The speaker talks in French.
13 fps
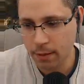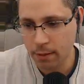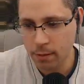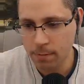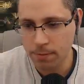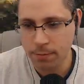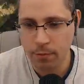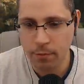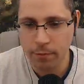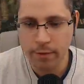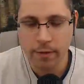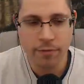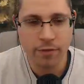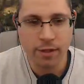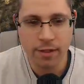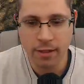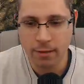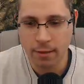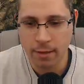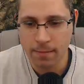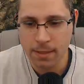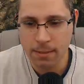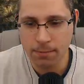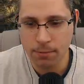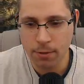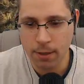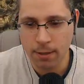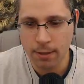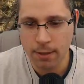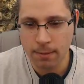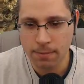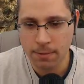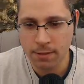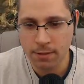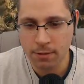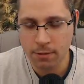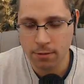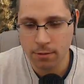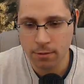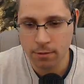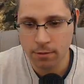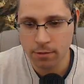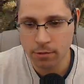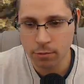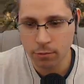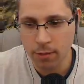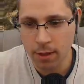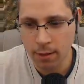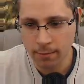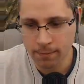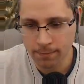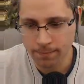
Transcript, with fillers: Hop, on va finir un petit peu la, petite... Euh, ce qu'on a là.